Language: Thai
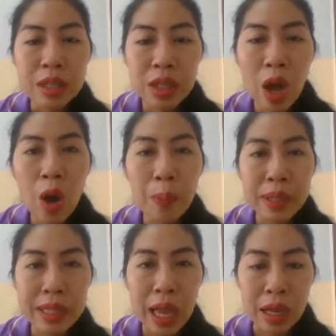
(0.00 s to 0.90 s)
ตอป
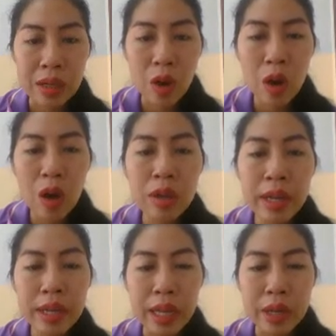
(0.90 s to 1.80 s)
ระตักเนาะ
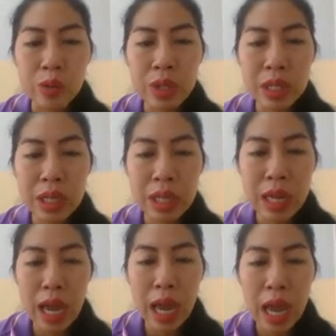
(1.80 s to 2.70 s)
เด็ก ๆ ดูดี
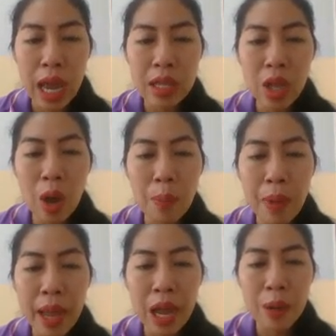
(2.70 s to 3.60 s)
ๆนะคะ ต่อไป
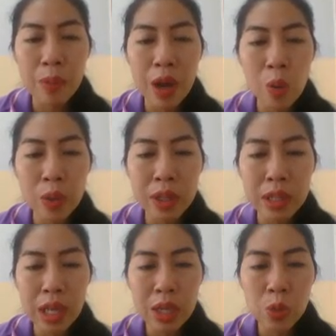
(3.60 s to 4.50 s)
คำว่าวิ
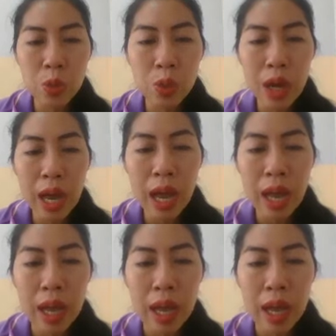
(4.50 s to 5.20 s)
ทยุค่ะ